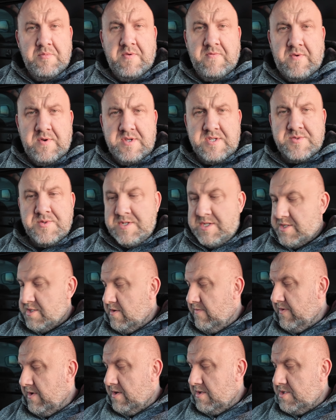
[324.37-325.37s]
Powoli
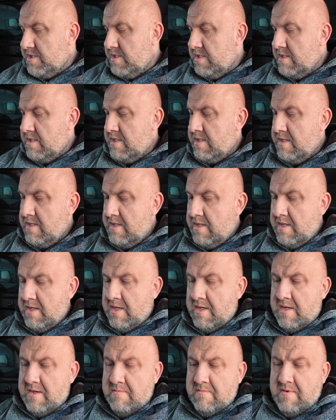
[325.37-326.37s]
słoneczko wychodzi.
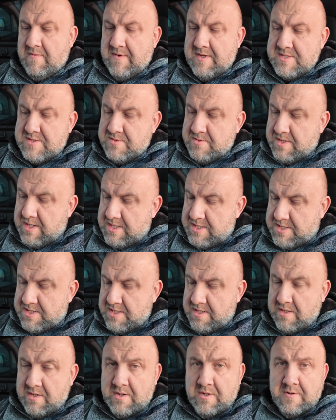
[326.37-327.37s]
Mowa,
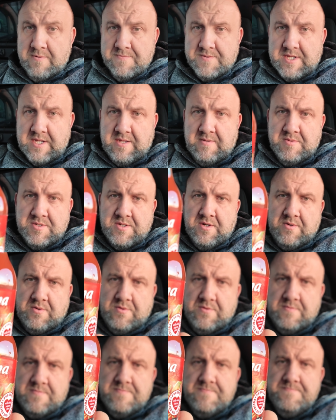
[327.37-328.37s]
słuchajcie, o takim
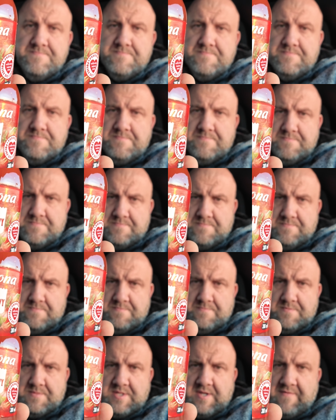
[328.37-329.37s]
soku.
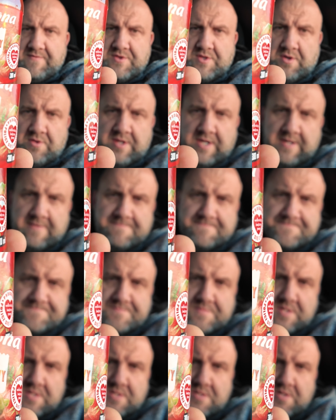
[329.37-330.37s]
Daftona,
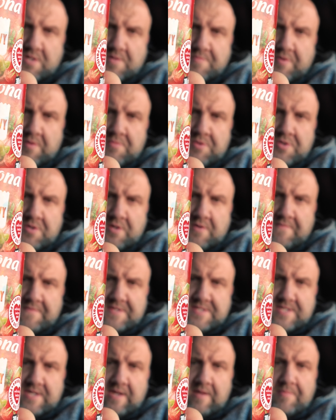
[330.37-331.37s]
sok
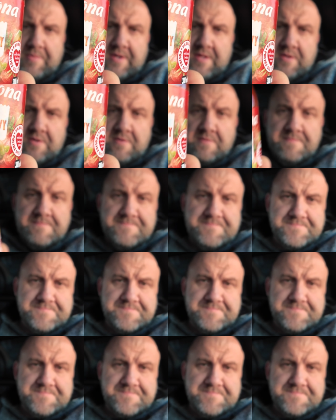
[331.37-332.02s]
pomidorowy z jalapeno.